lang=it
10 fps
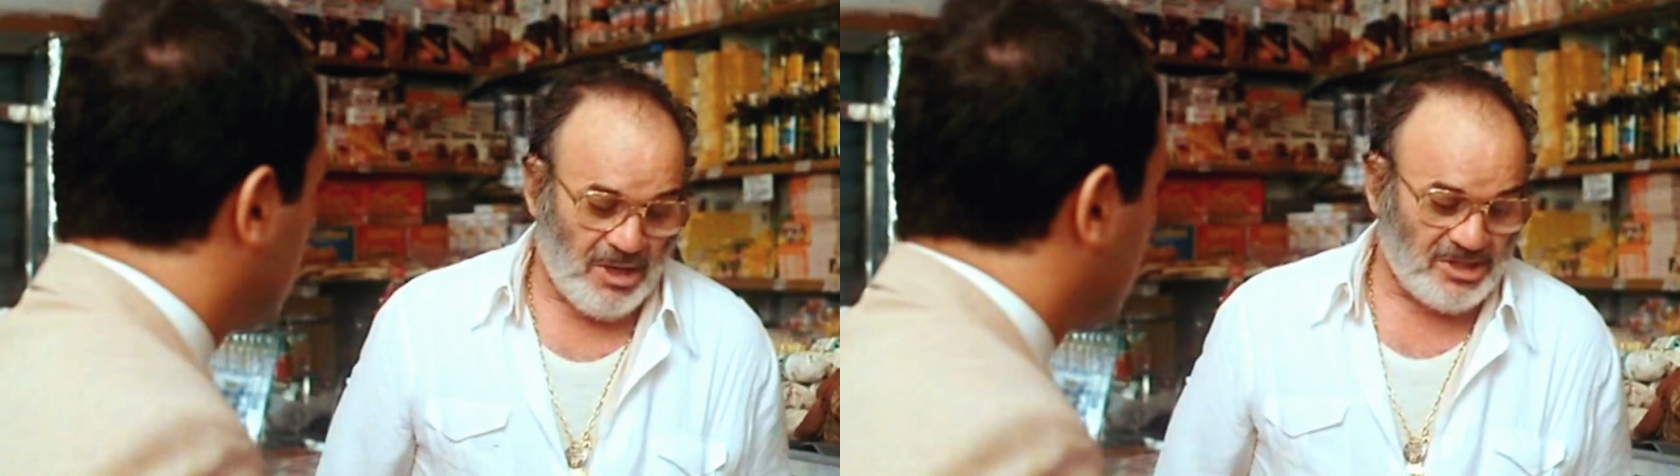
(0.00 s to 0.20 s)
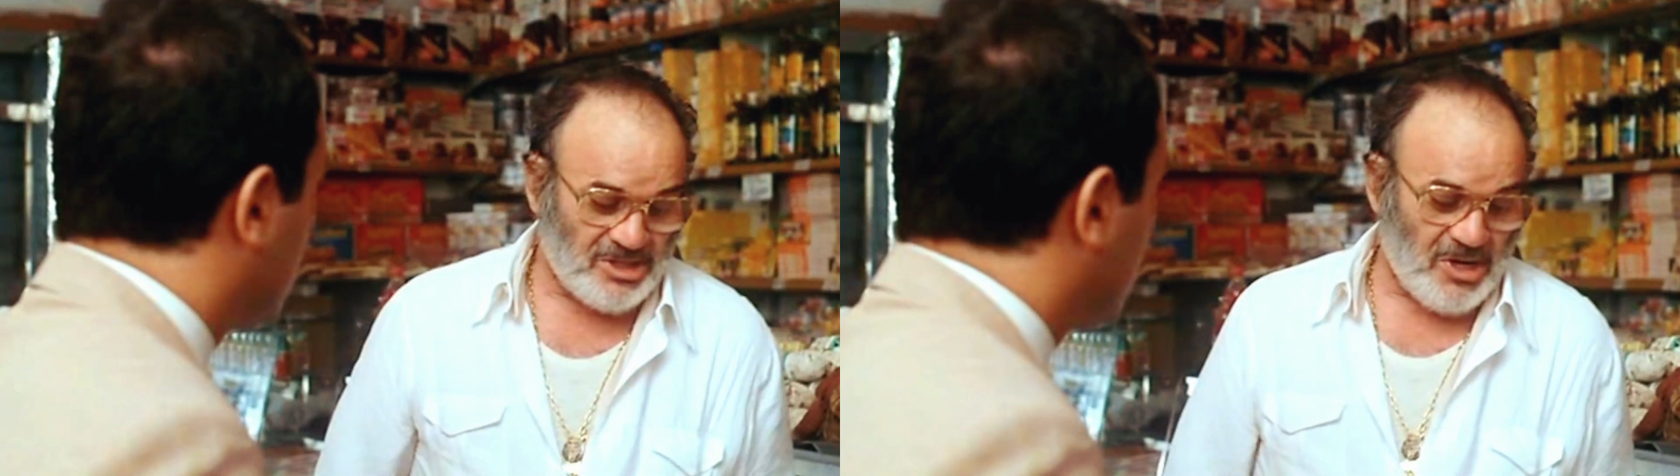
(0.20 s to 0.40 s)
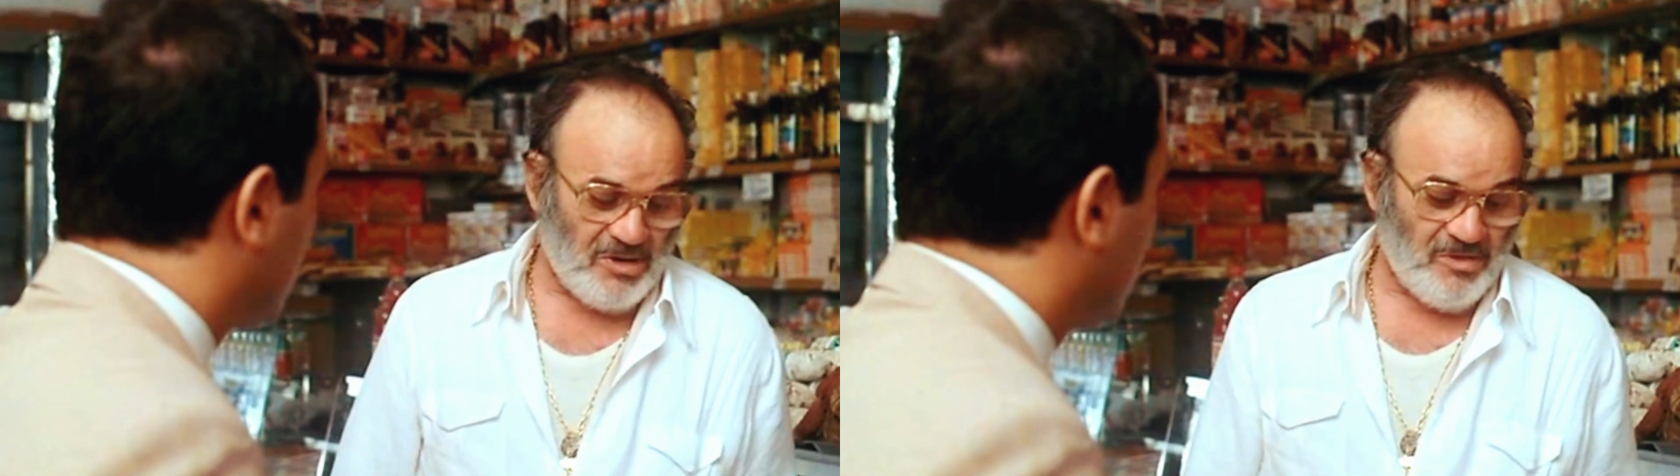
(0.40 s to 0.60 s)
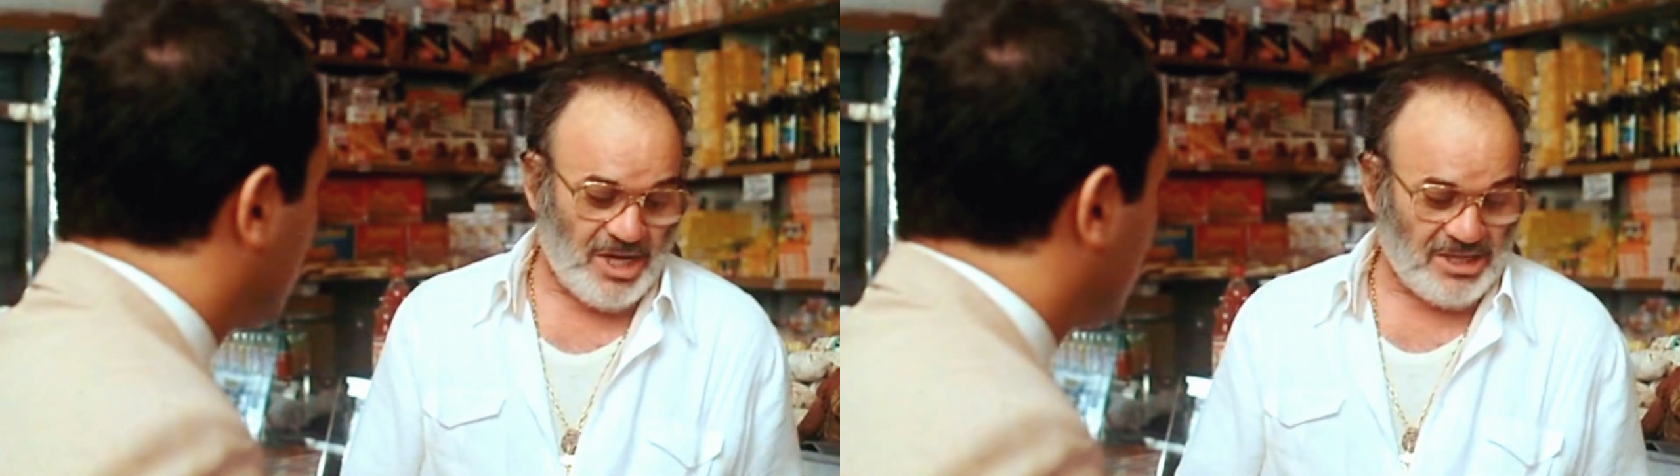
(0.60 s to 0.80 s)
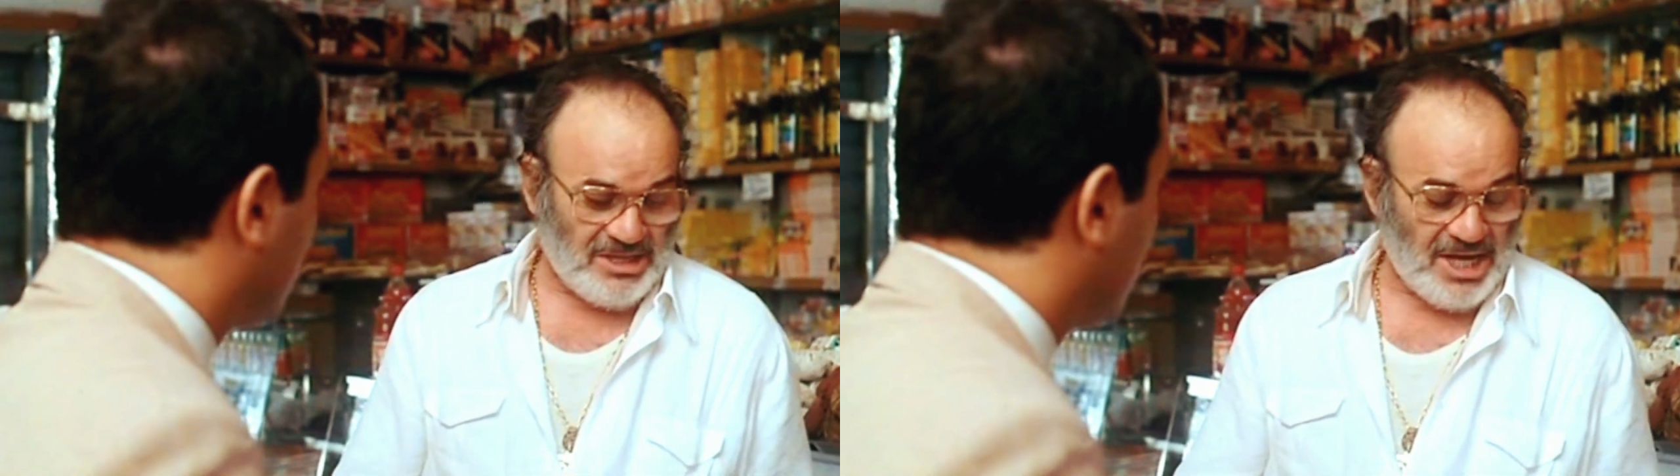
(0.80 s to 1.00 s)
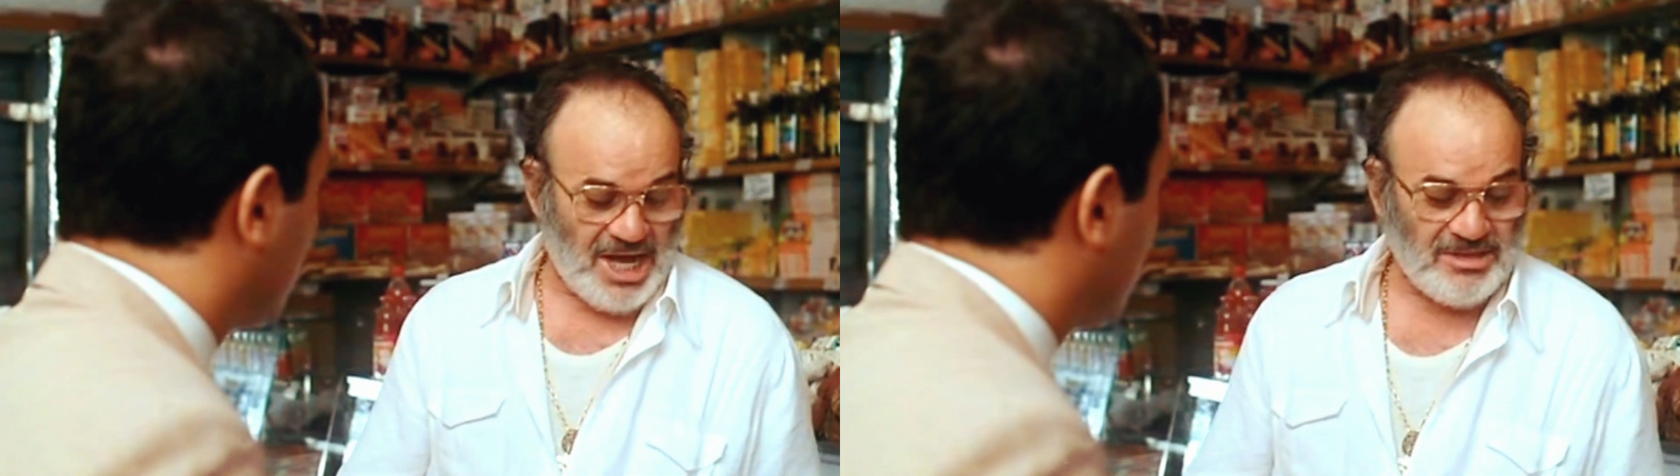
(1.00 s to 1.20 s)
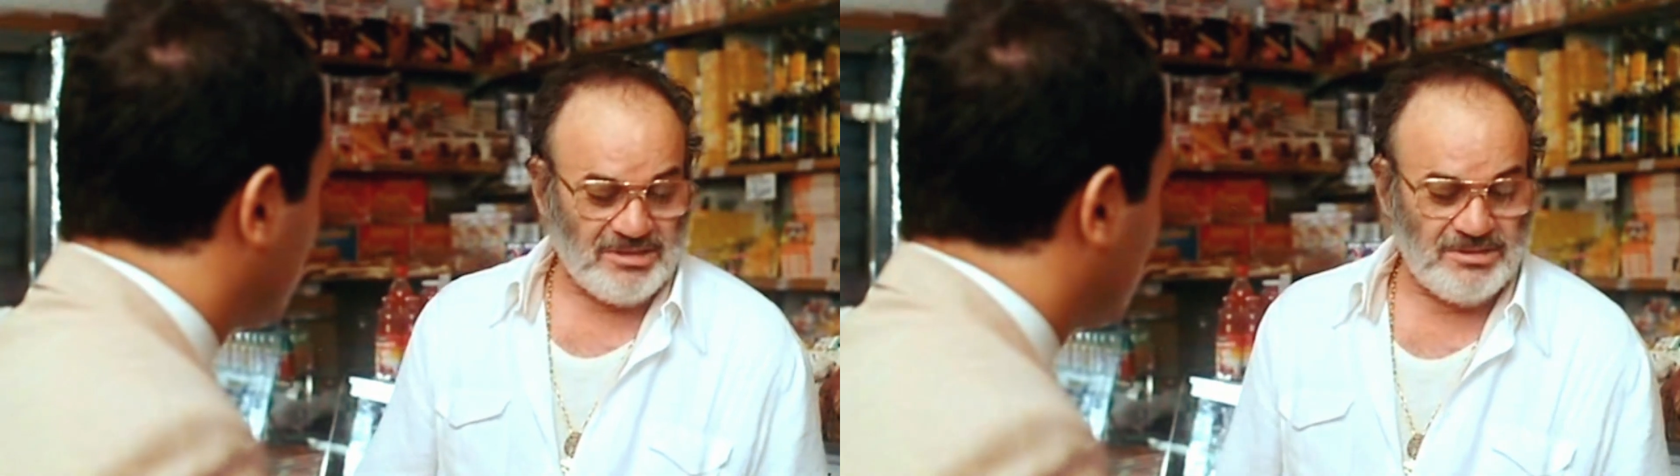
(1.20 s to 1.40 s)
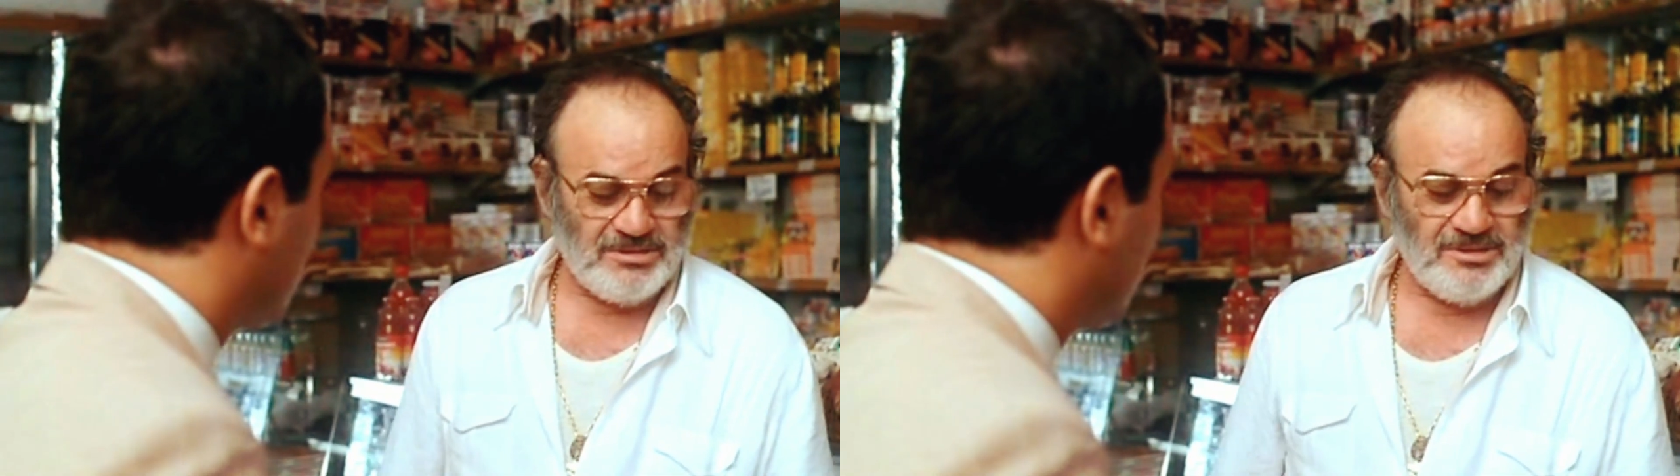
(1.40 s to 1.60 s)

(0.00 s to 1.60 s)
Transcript: Me lo sono guardato,